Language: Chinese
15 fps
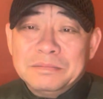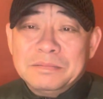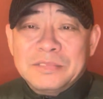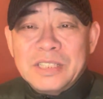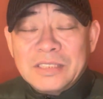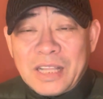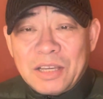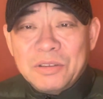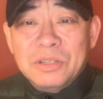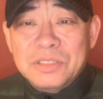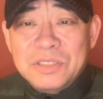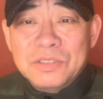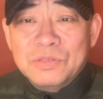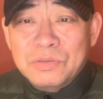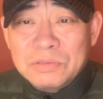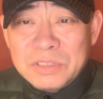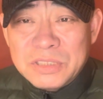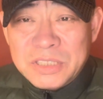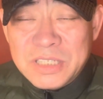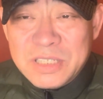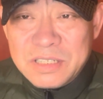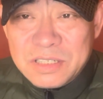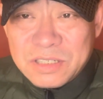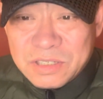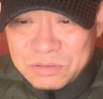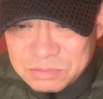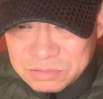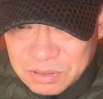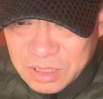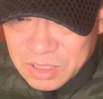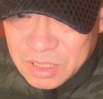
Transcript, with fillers: 在大跃进中亲手